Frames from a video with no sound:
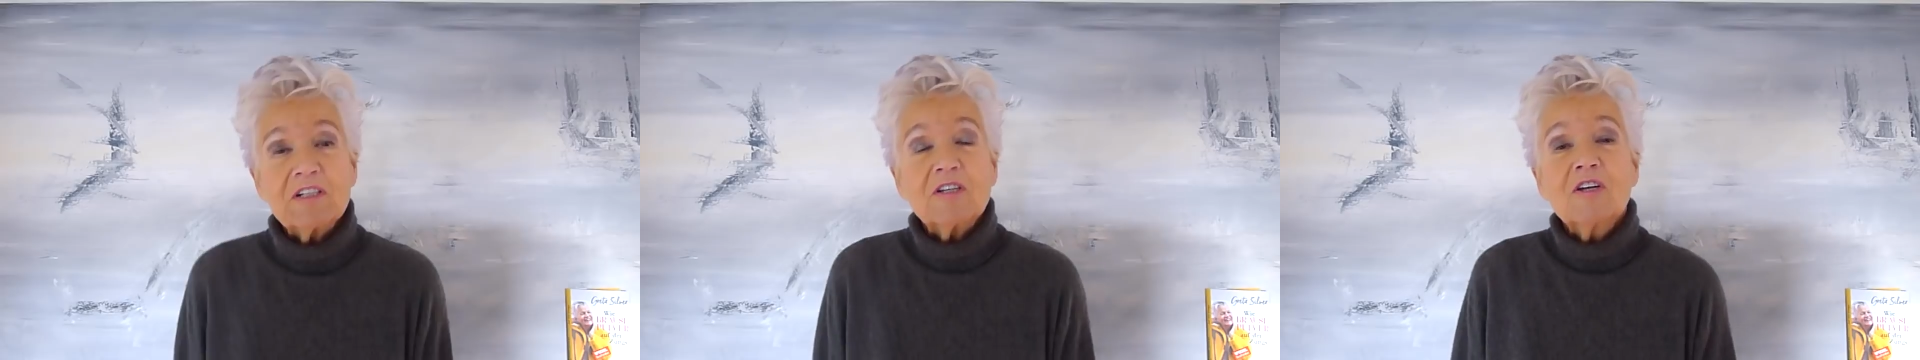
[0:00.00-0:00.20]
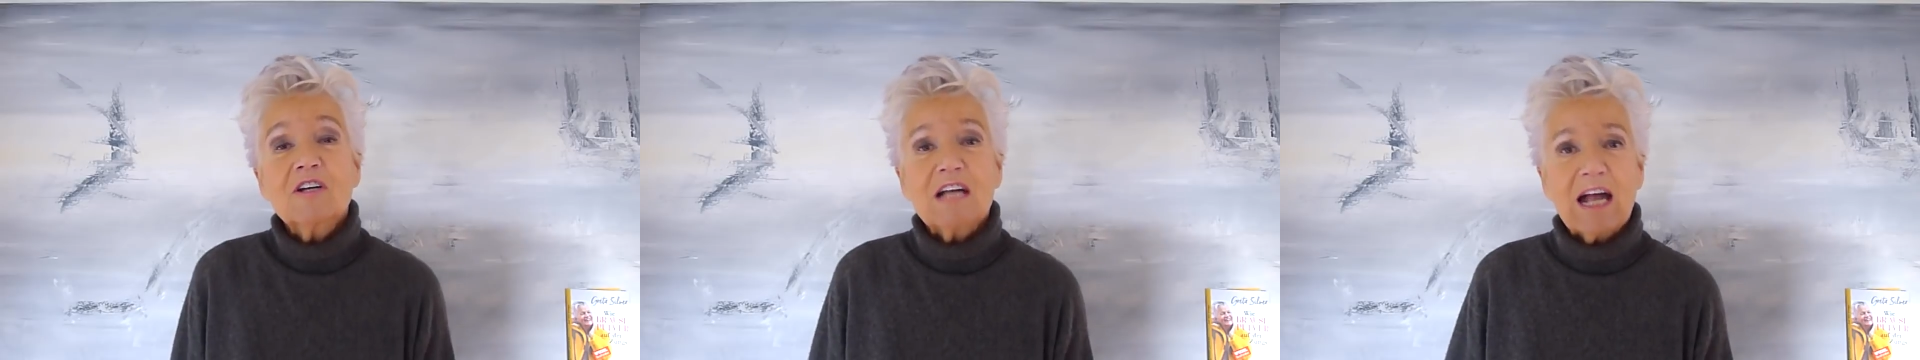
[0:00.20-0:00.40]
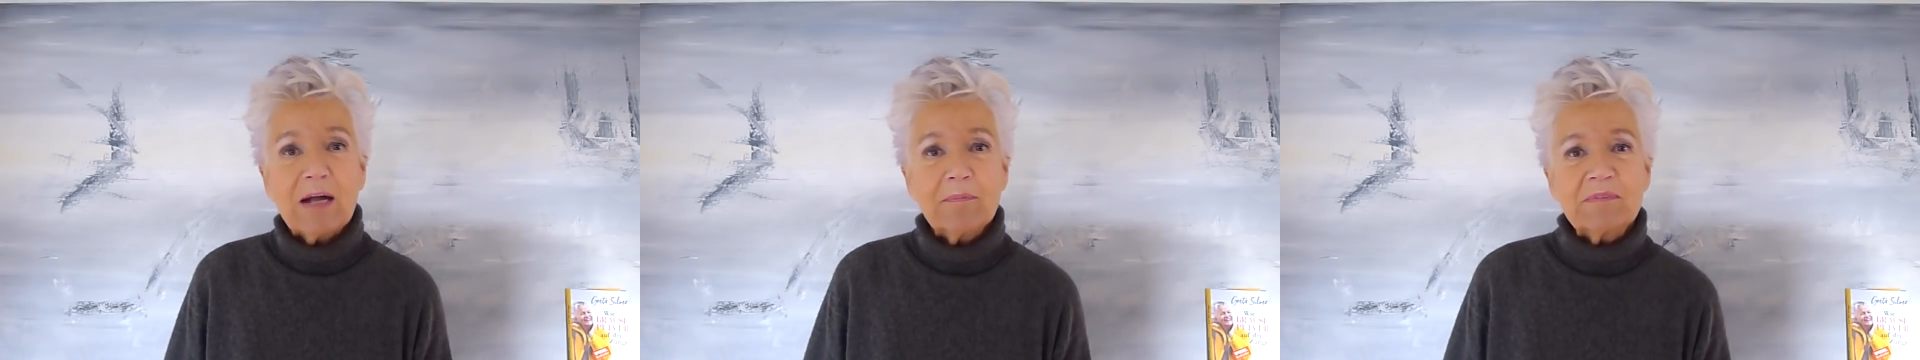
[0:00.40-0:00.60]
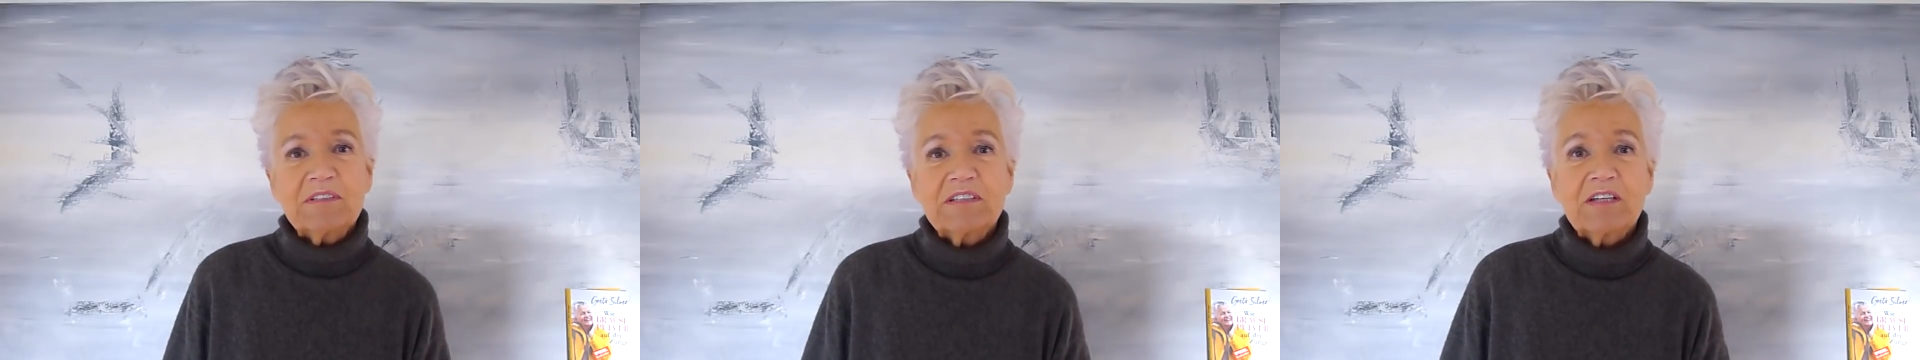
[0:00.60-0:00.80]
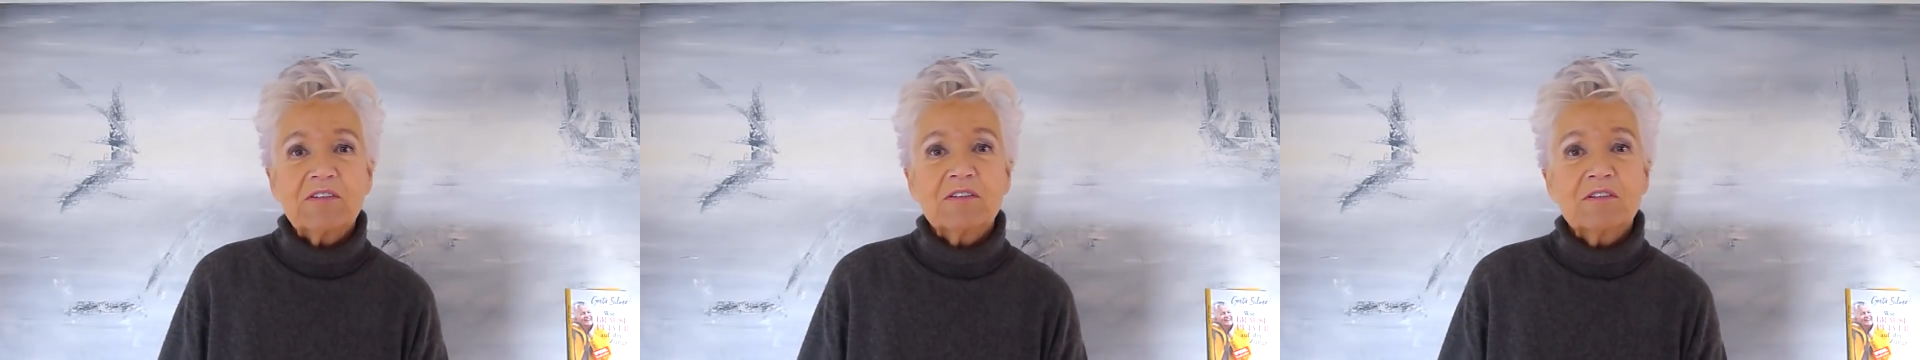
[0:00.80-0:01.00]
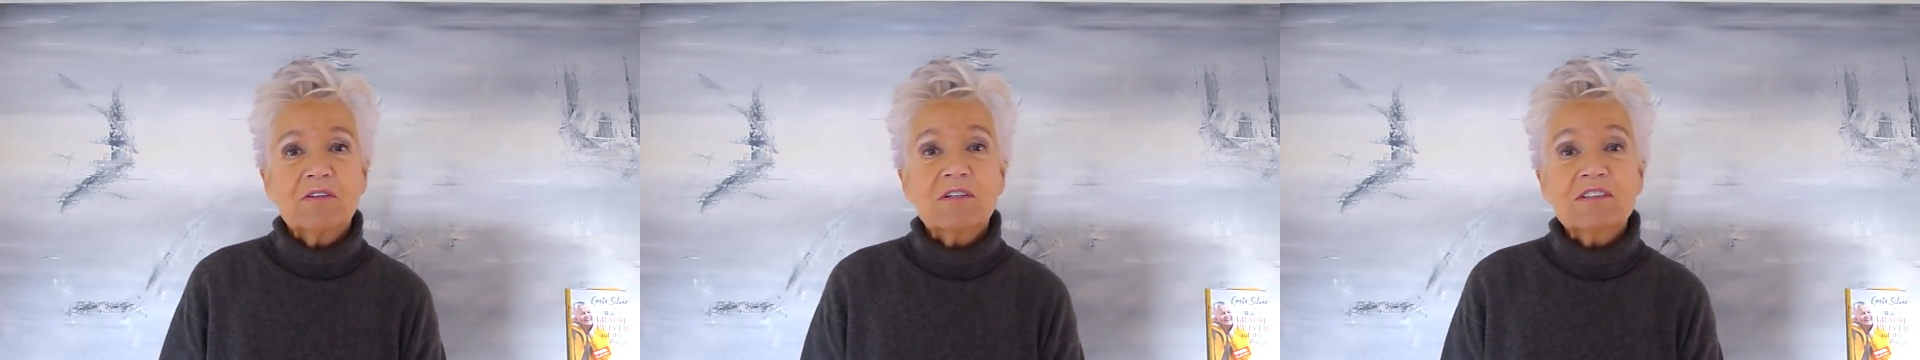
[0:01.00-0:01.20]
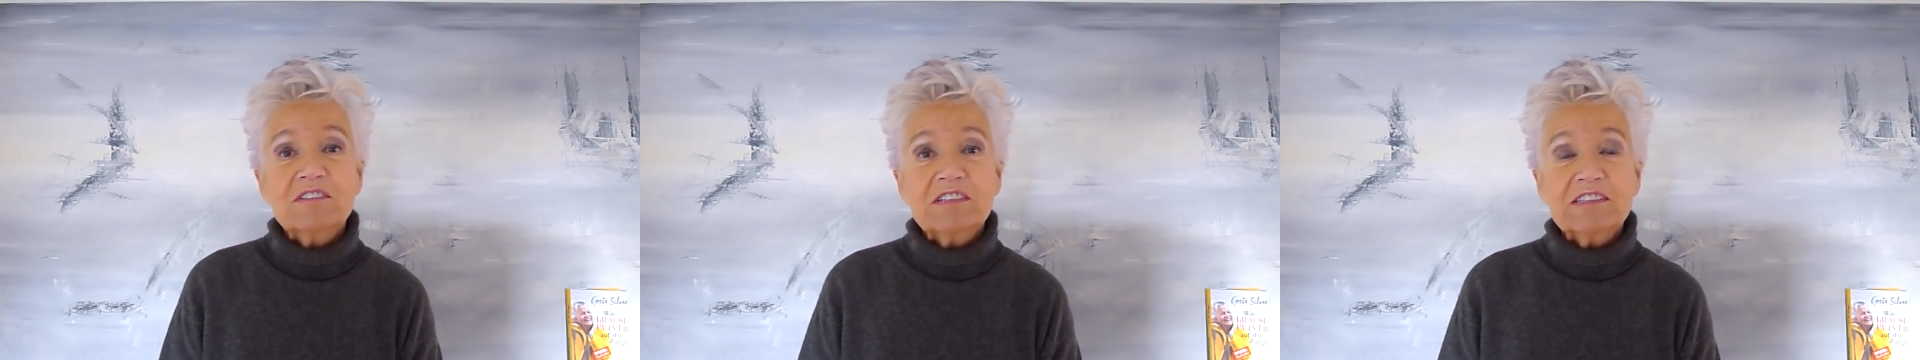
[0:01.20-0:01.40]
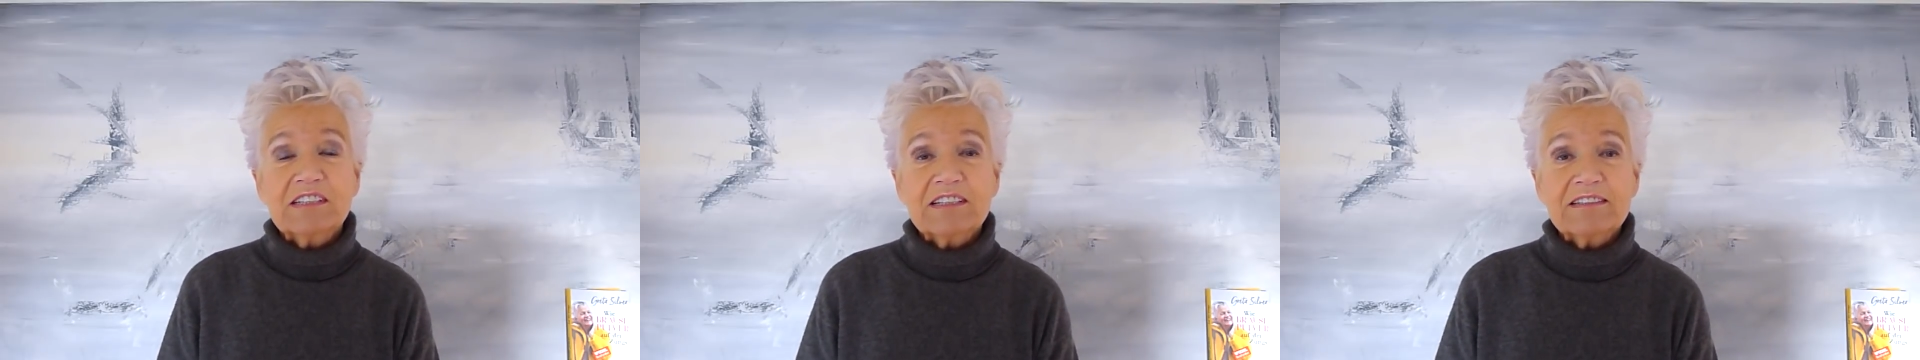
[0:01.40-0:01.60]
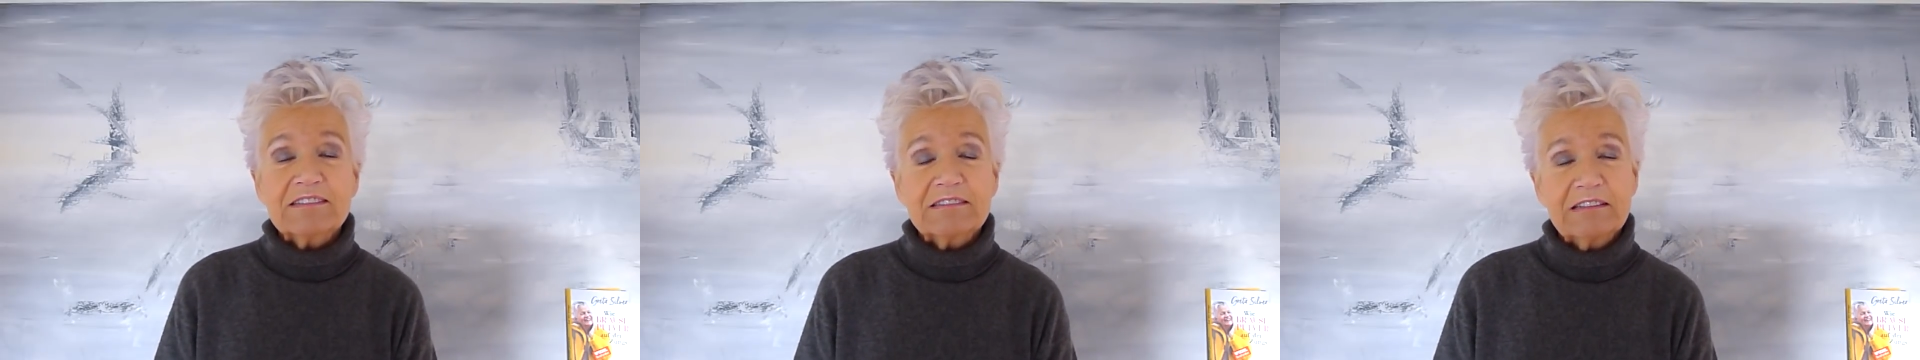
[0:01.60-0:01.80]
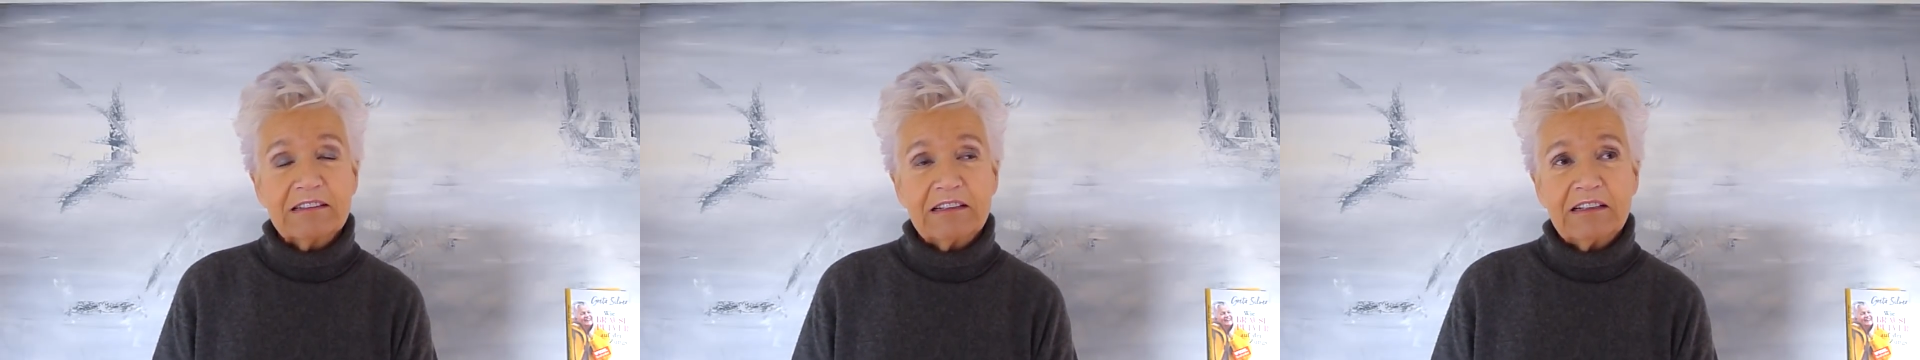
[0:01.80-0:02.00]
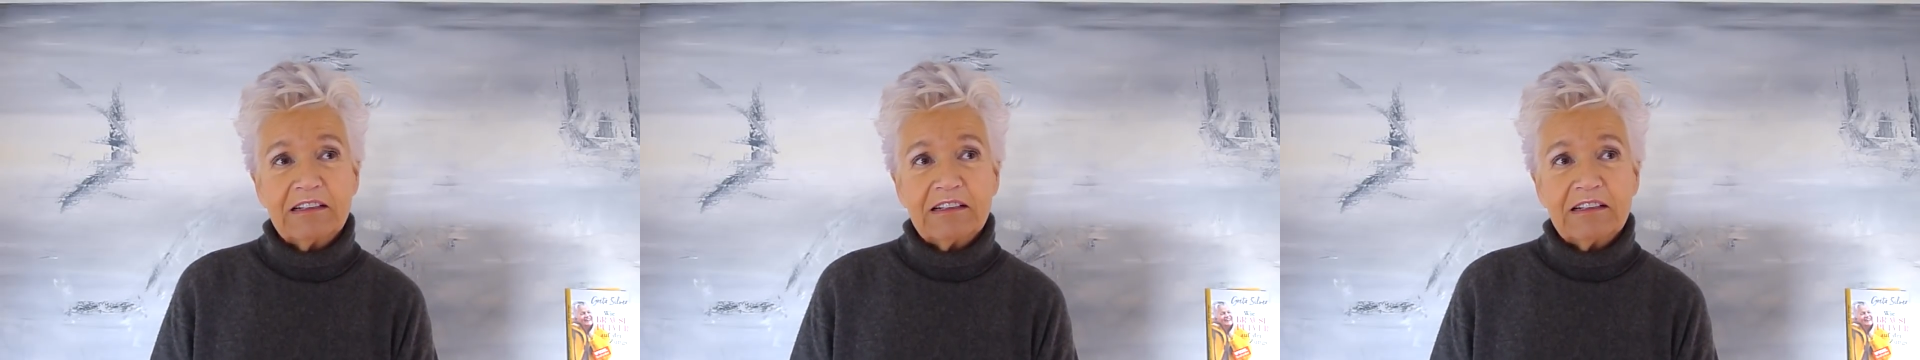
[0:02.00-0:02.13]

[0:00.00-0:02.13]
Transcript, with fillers: Glück gehabt, dann hört sich das